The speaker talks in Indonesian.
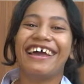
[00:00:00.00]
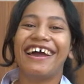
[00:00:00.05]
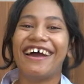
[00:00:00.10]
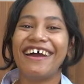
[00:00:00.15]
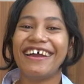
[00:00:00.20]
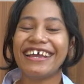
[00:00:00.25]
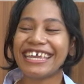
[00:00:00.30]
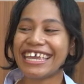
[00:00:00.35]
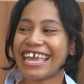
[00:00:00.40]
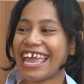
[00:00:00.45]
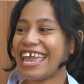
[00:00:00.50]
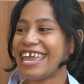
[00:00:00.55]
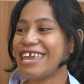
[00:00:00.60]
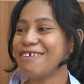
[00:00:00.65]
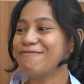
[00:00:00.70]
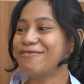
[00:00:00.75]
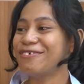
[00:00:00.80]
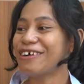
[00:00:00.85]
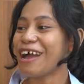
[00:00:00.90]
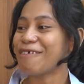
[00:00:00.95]
Oke,
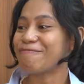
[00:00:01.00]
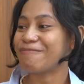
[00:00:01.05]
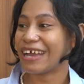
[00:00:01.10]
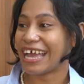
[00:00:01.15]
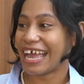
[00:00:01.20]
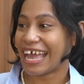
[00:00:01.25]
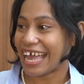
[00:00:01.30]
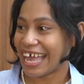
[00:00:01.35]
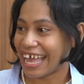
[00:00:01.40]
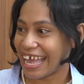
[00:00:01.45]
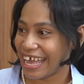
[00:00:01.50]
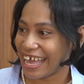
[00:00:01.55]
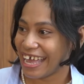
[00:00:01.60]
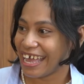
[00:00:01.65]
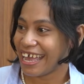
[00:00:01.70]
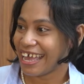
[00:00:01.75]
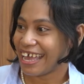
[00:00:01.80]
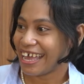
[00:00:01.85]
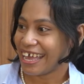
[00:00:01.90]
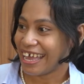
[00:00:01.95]
ibu apakah
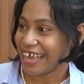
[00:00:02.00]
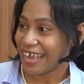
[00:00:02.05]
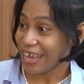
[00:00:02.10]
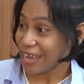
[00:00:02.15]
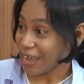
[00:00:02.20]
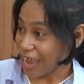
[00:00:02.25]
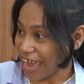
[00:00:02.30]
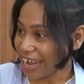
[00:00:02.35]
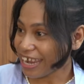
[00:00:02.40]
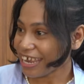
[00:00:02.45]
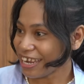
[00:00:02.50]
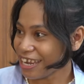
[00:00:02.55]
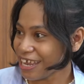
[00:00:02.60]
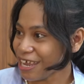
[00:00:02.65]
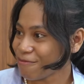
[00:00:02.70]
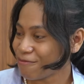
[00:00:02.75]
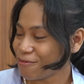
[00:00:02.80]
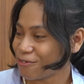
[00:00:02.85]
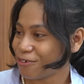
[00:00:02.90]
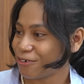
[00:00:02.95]
hari
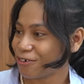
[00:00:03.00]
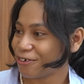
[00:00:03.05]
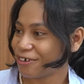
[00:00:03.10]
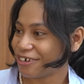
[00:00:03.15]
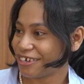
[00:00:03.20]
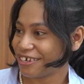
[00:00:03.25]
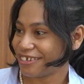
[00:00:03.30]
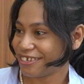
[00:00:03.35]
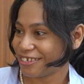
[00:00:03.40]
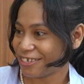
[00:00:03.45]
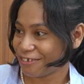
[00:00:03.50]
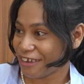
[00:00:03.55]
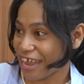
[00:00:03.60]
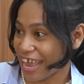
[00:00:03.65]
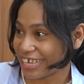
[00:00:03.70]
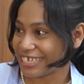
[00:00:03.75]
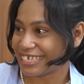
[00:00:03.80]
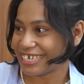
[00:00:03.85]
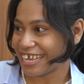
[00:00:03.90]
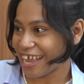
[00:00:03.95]
ini ibu sehat.
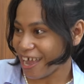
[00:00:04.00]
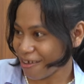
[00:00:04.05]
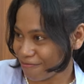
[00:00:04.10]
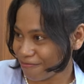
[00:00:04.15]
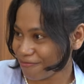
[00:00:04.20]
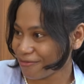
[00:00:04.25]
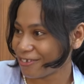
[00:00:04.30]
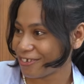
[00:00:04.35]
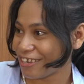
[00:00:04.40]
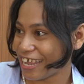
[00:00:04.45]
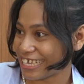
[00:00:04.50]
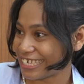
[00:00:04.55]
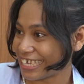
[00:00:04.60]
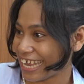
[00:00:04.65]
sudah siap, sudah